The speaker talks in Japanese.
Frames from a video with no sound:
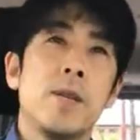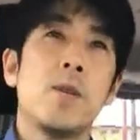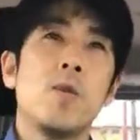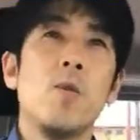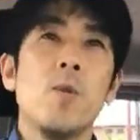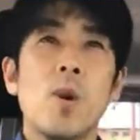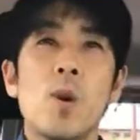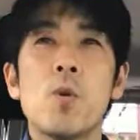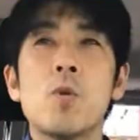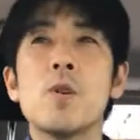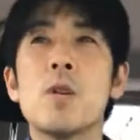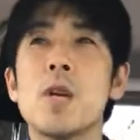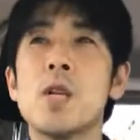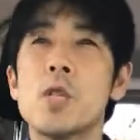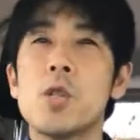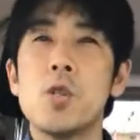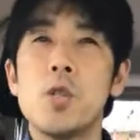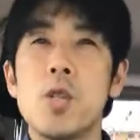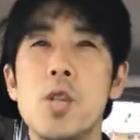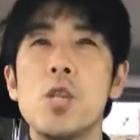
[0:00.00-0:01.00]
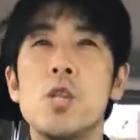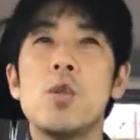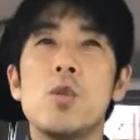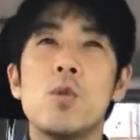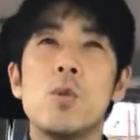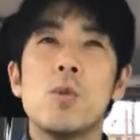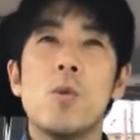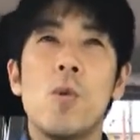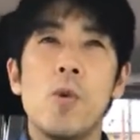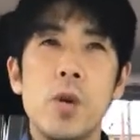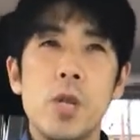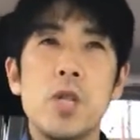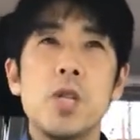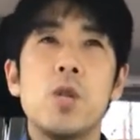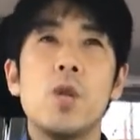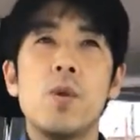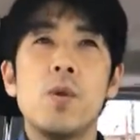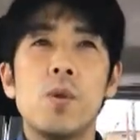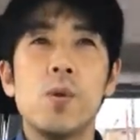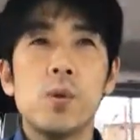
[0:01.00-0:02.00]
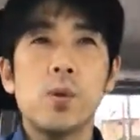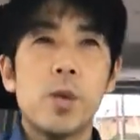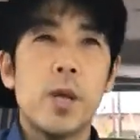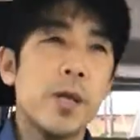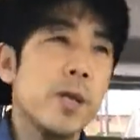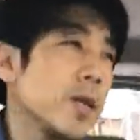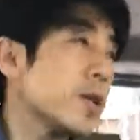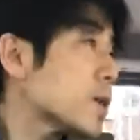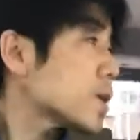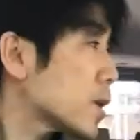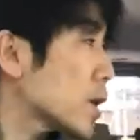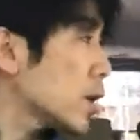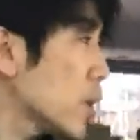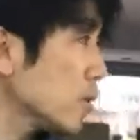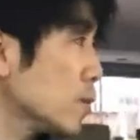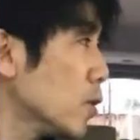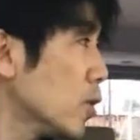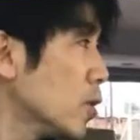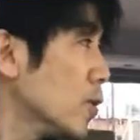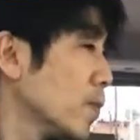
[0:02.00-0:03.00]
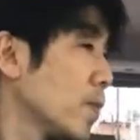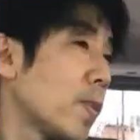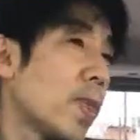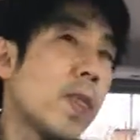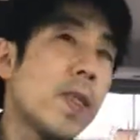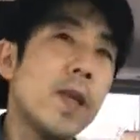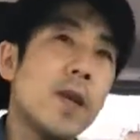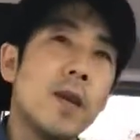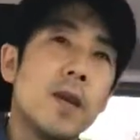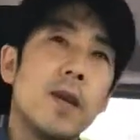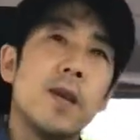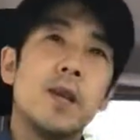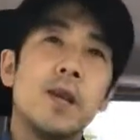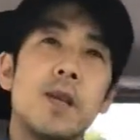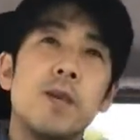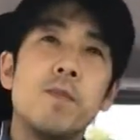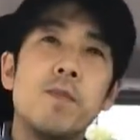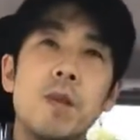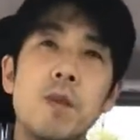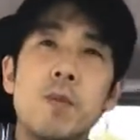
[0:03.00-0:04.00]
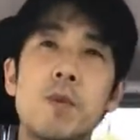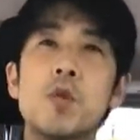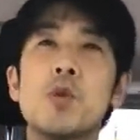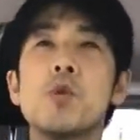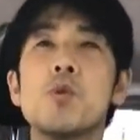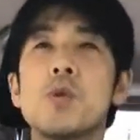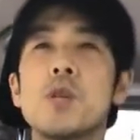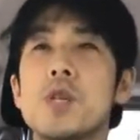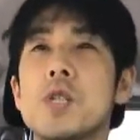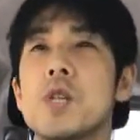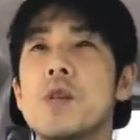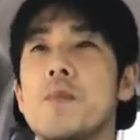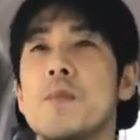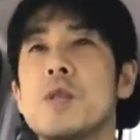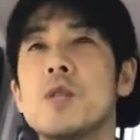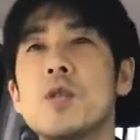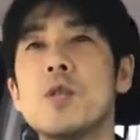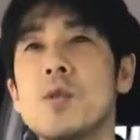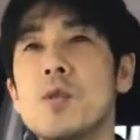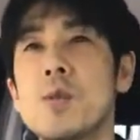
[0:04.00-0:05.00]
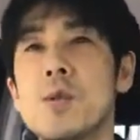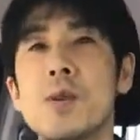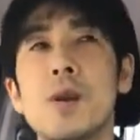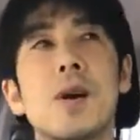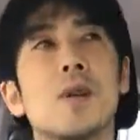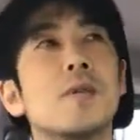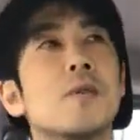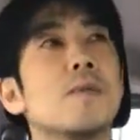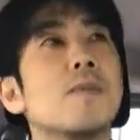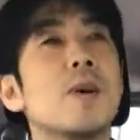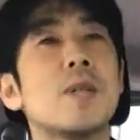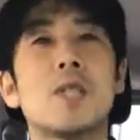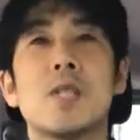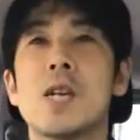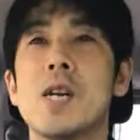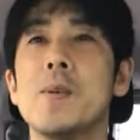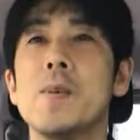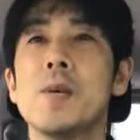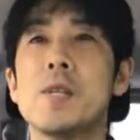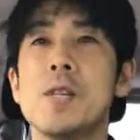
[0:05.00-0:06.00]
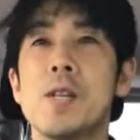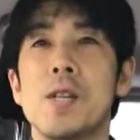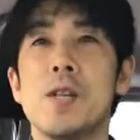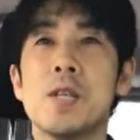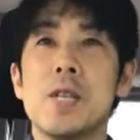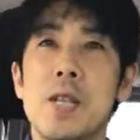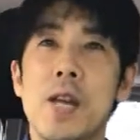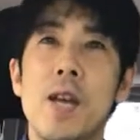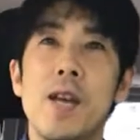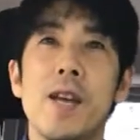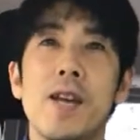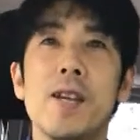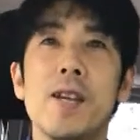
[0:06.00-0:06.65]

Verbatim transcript: 日は6月25日ということなんですけども、まあ、今ちょっとですね道をあの間違えましてですね、